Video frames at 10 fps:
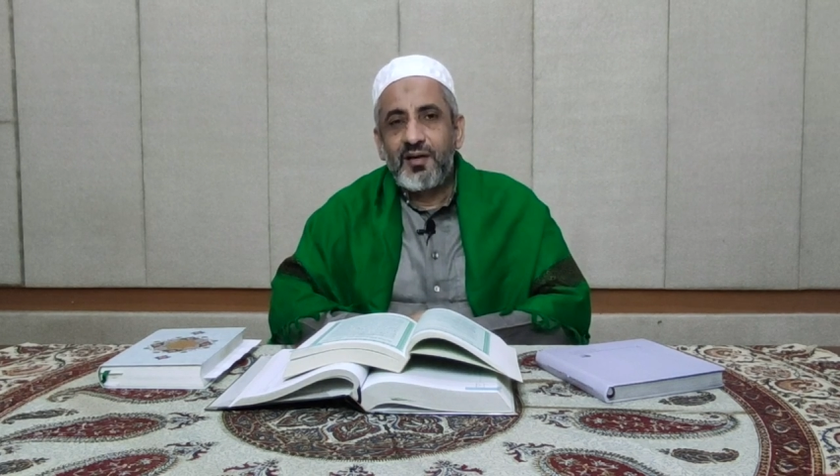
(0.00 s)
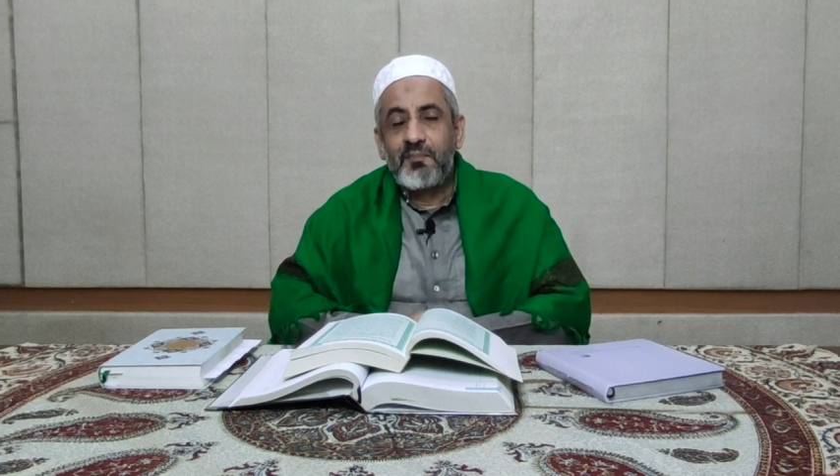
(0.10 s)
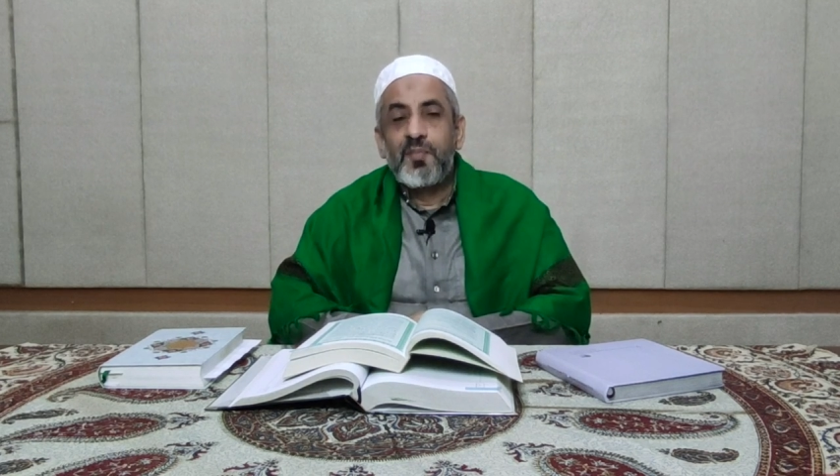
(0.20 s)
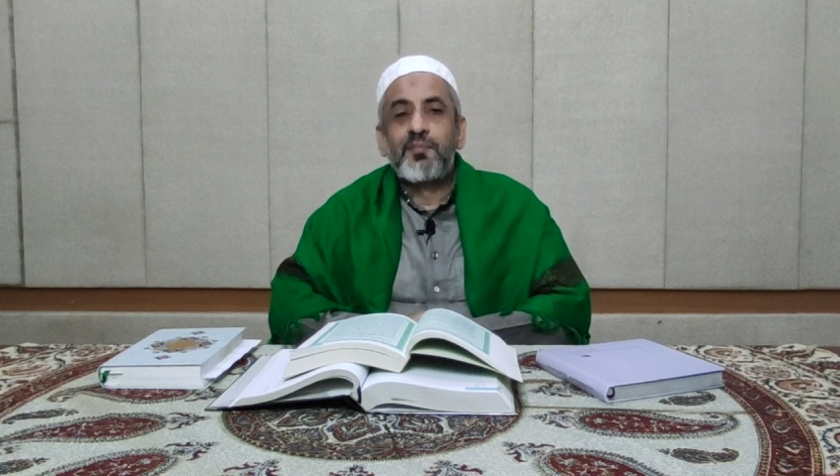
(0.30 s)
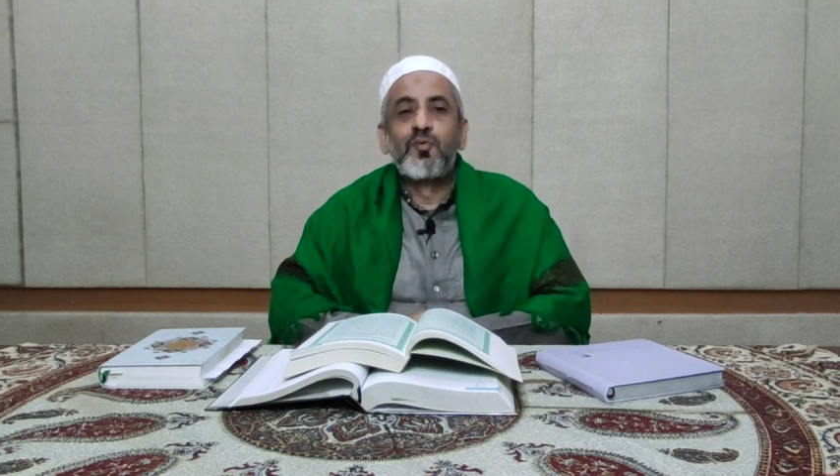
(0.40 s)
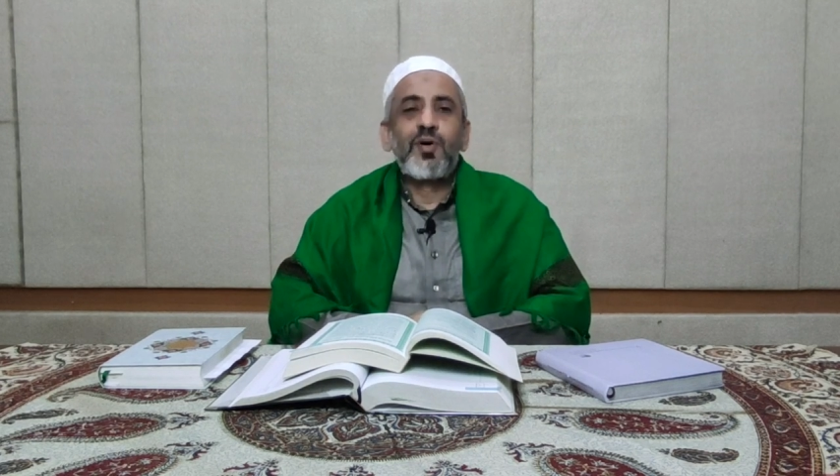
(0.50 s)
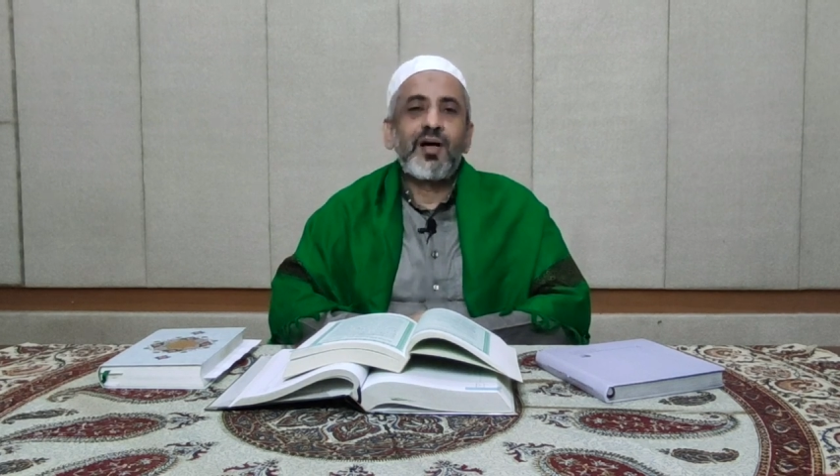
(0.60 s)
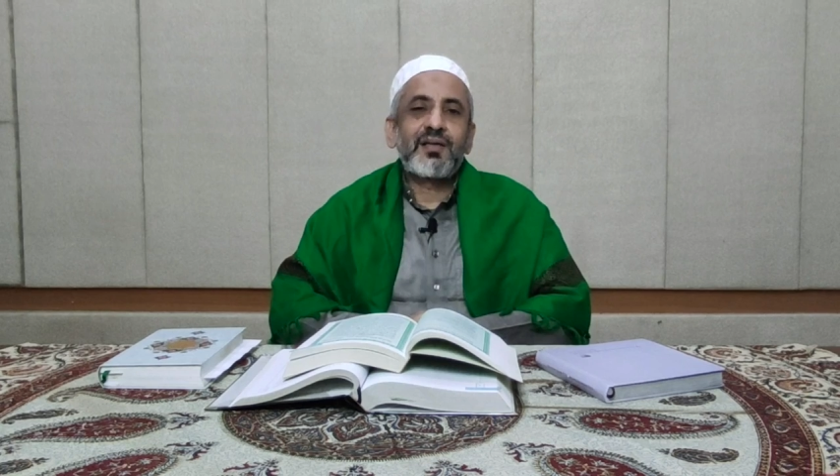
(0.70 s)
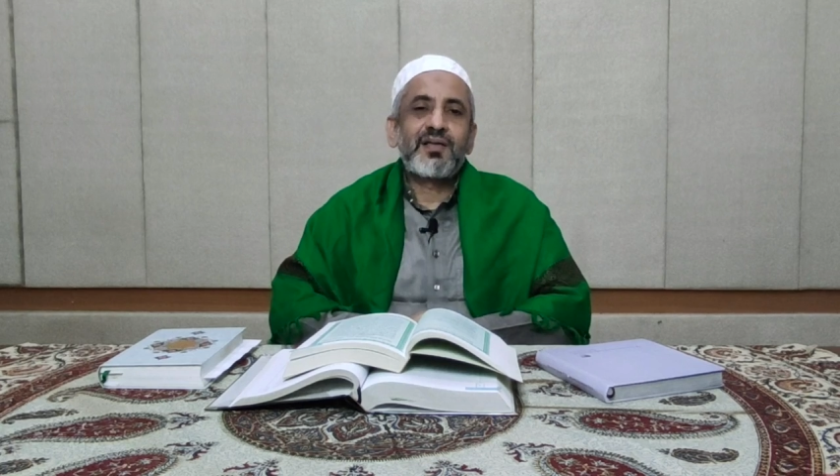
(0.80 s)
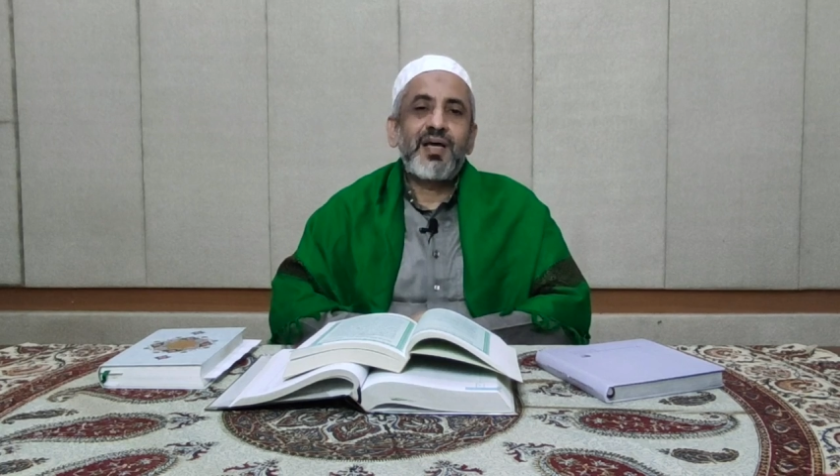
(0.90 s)

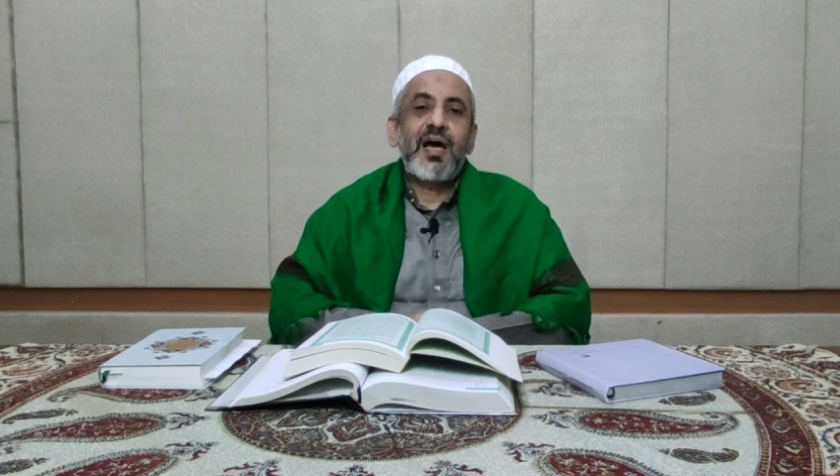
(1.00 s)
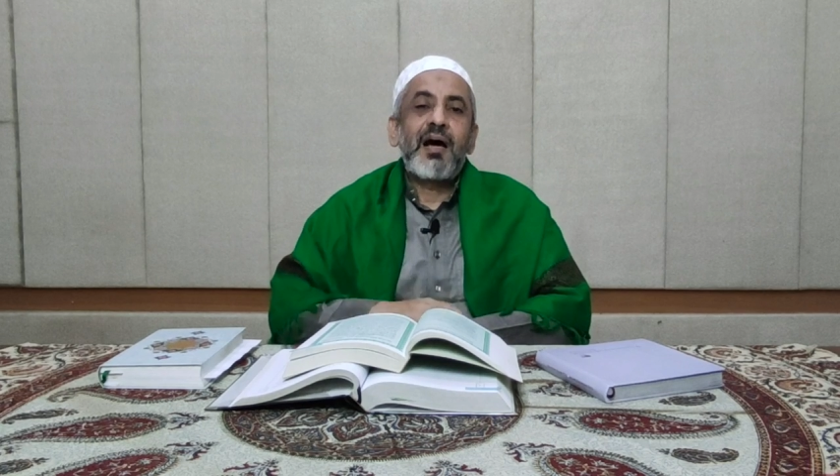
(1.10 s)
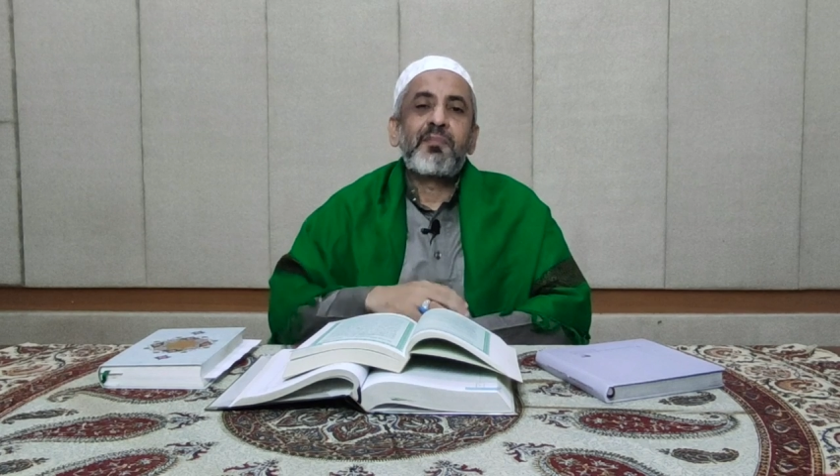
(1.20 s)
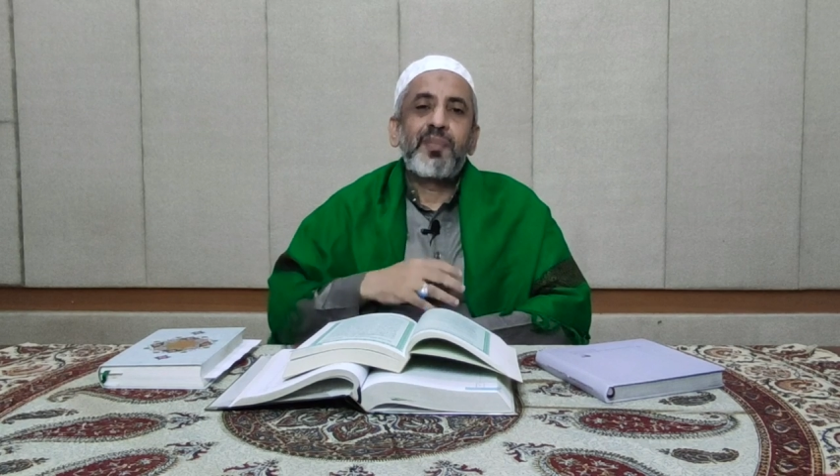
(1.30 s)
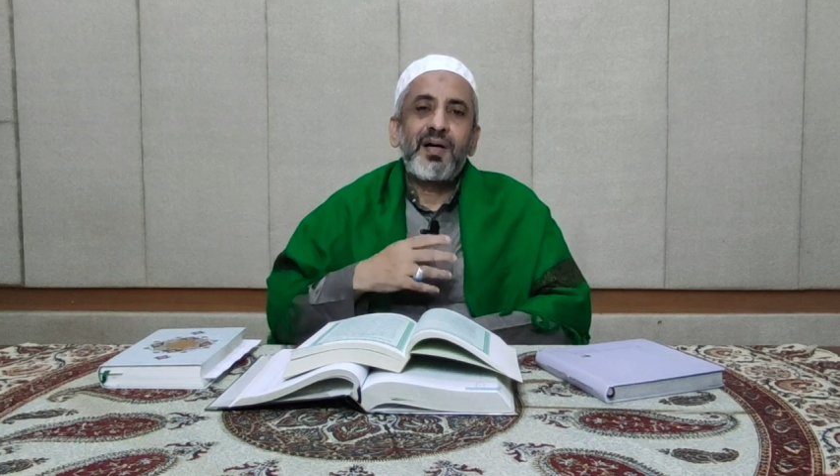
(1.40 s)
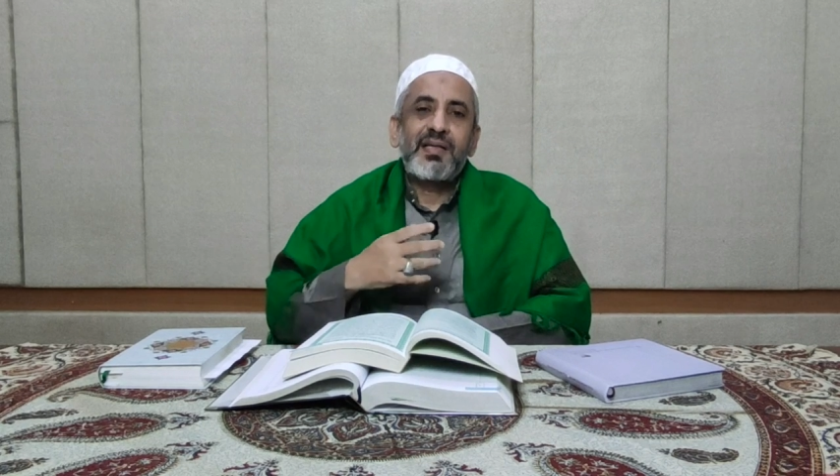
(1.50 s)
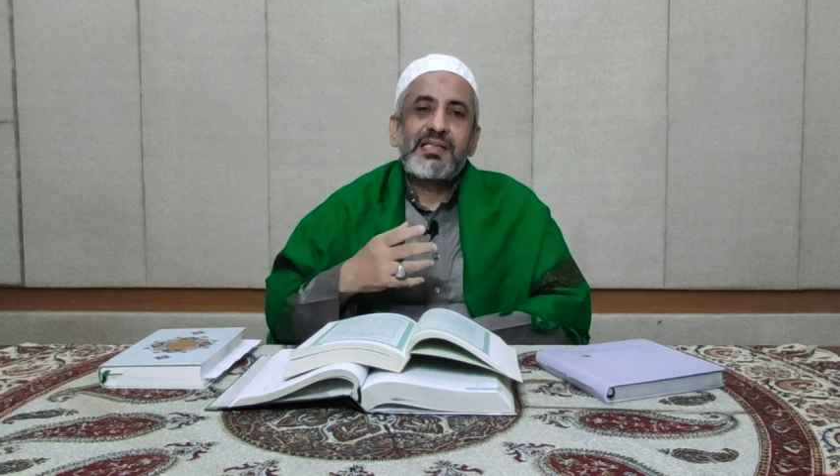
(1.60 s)
memuat apa